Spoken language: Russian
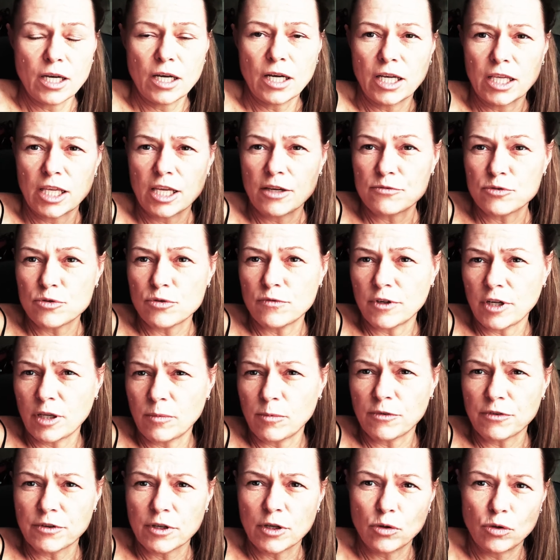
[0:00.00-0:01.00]
а я все
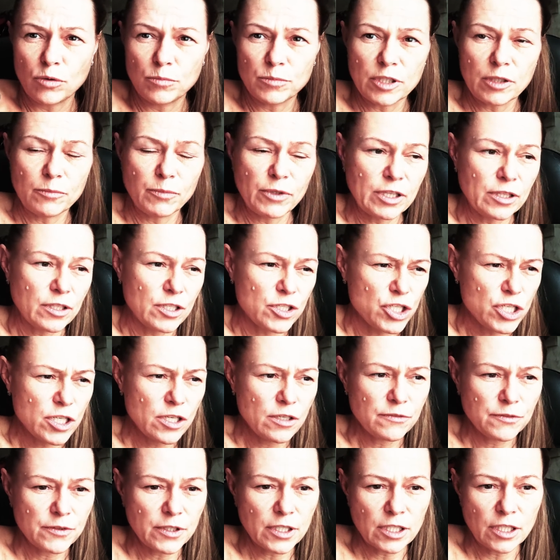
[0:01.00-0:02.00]
время в каком-то
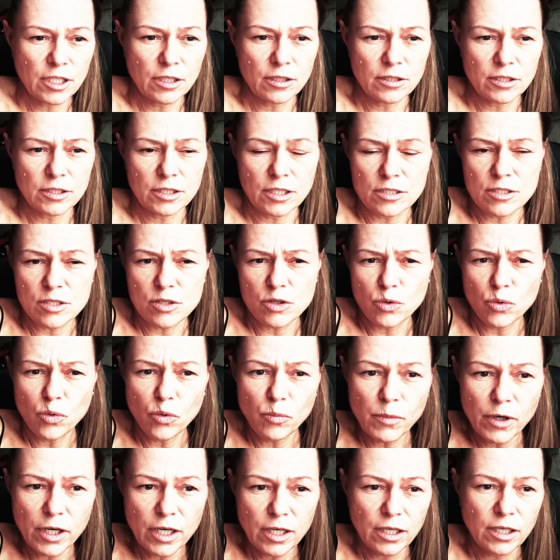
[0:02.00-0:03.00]
монтаже, в каких-то
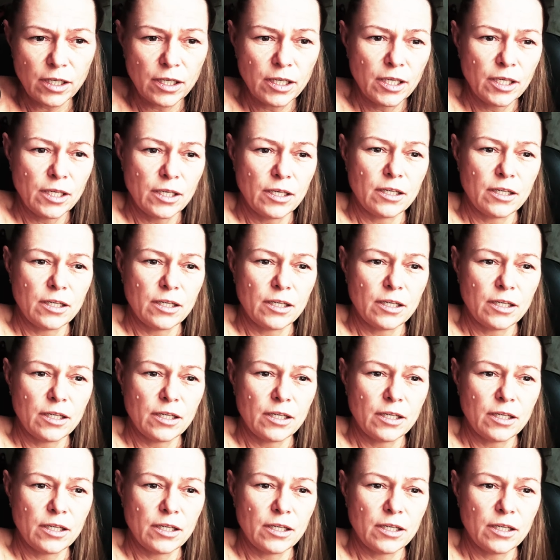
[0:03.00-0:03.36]
съемках,